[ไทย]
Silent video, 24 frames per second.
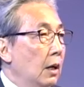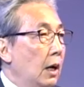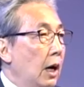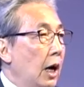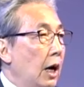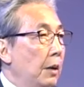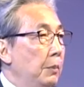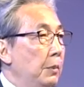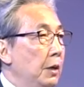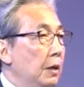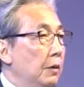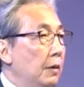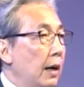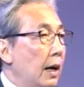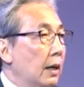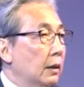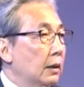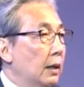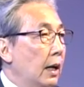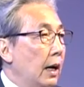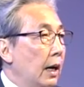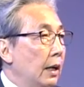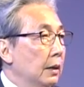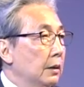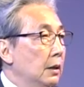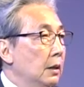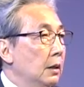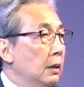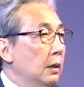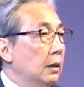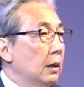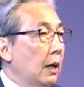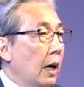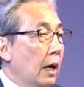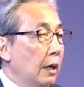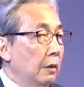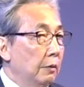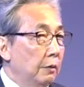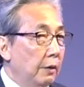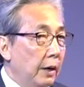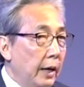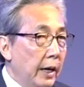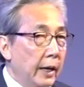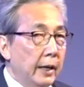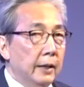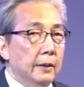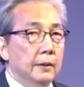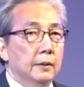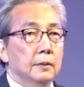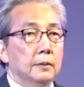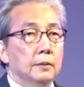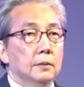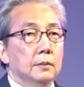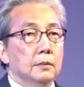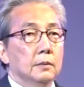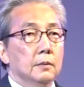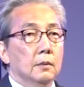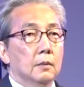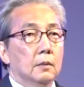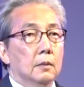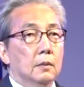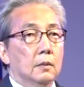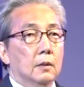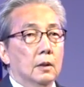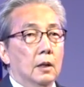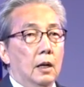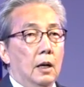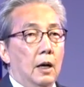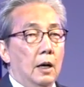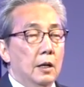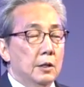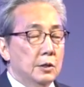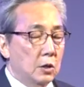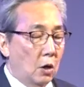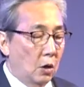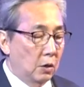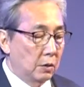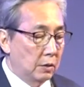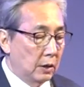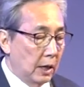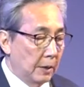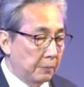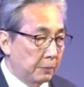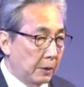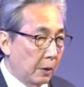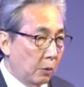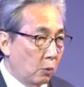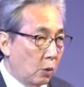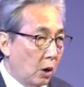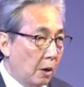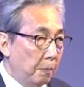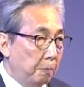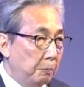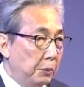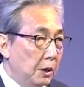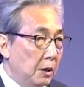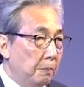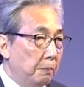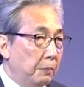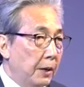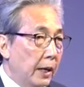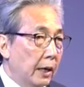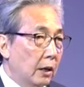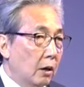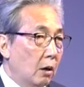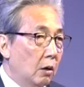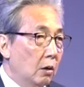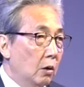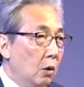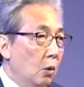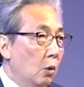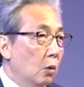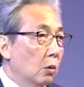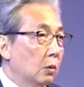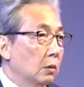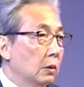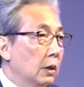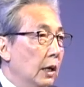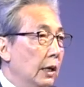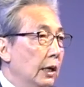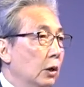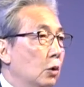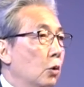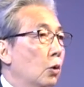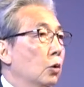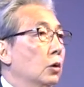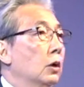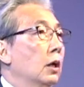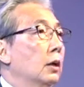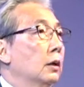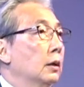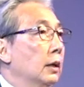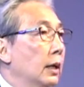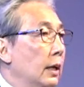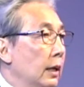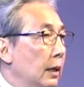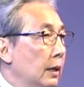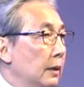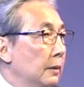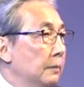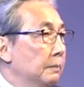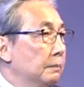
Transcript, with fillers: ให้มีรากฐานที่แข็งแรง ให้สอดรับกับความเปลี่ยนแปลงของโลกในอนาคตข้างหน้า